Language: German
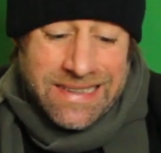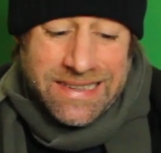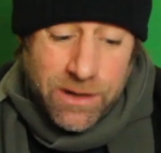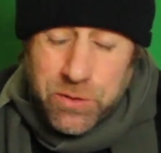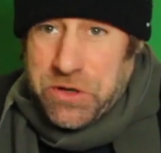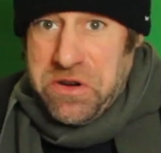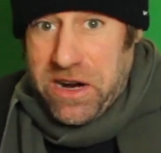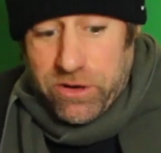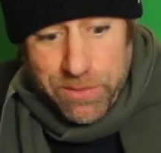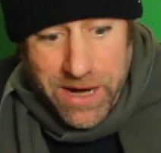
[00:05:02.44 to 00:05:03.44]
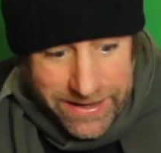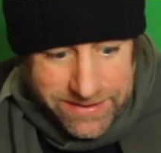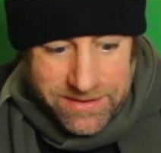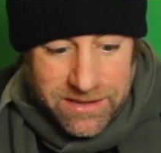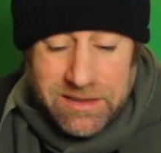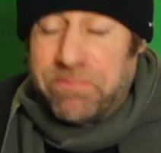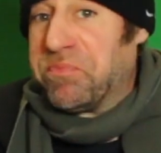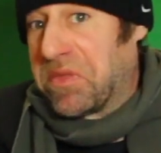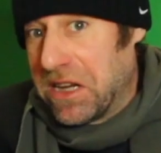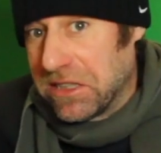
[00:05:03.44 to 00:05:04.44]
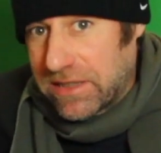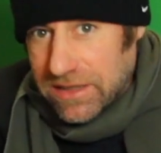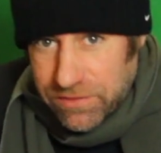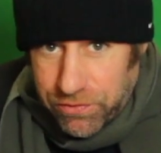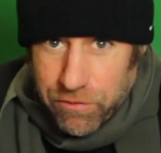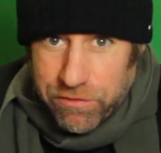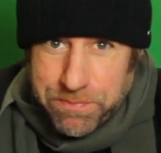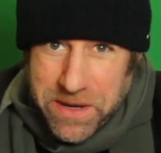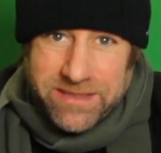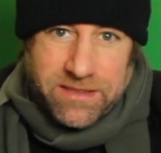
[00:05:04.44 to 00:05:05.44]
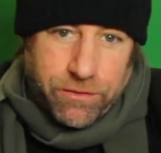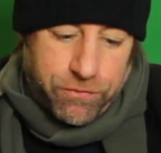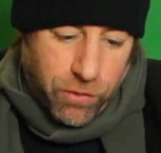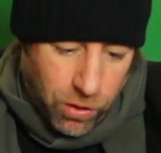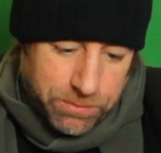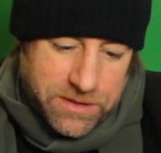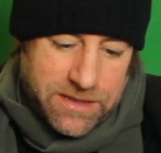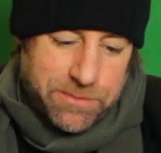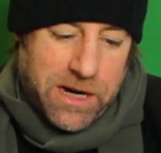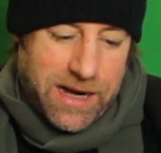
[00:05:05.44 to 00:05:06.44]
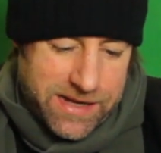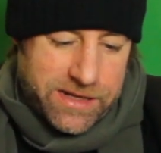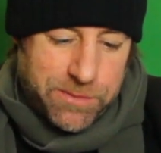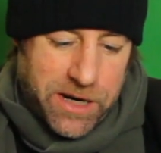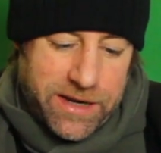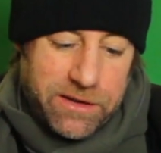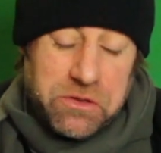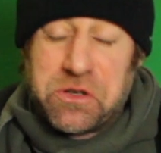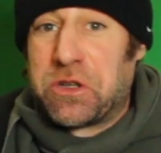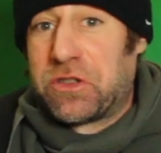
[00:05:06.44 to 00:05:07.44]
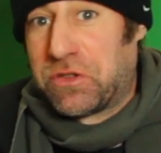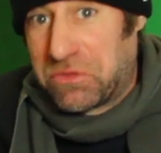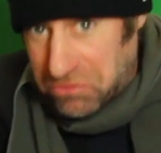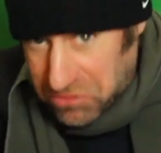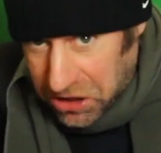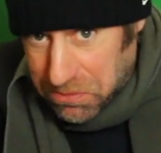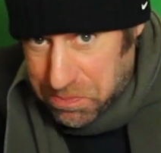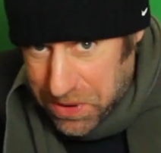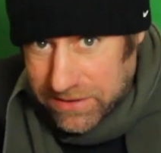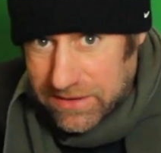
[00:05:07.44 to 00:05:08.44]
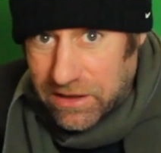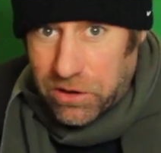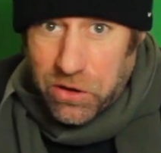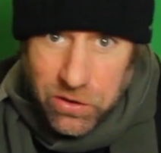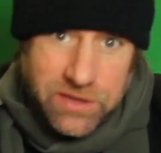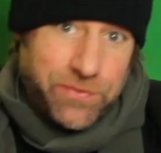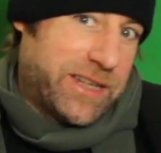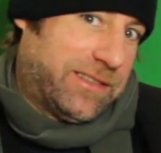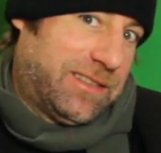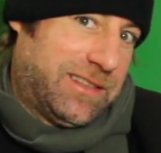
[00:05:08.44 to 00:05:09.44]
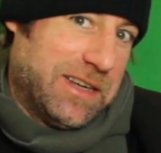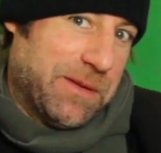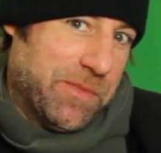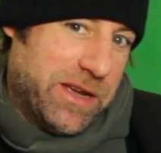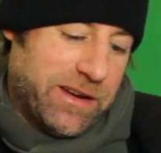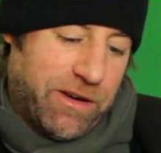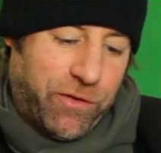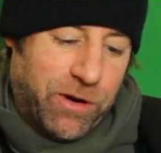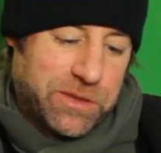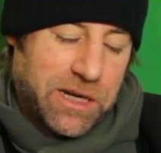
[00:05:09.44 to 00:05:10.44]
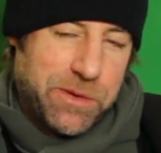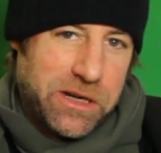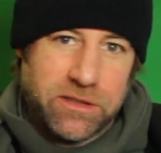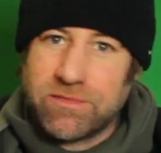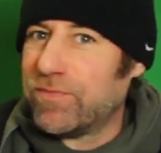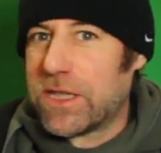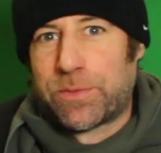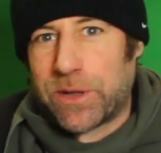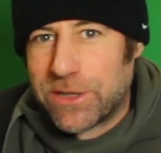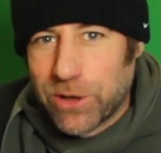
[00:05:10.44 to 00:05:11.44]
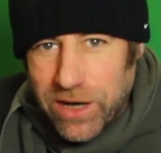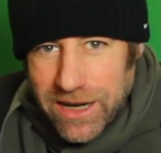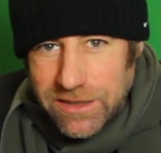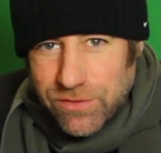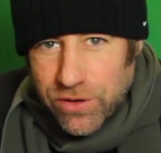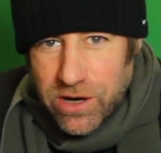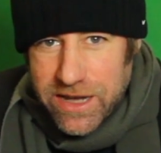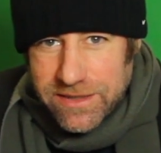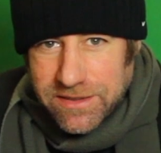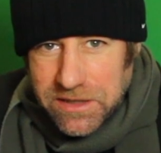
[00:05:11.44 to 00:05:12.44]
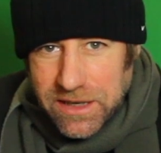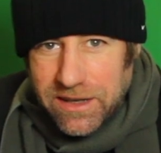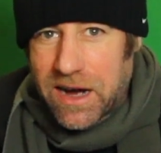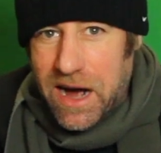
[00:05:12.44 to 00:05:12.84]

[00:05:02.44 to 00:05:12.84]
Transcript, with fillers: Ja gut, und dann kommt Leicester. Ist das fünftbeste Formteam allgemein und das drittbeste Auswärtsteam in der Formtabelle. Spricht doch alles für Leicester.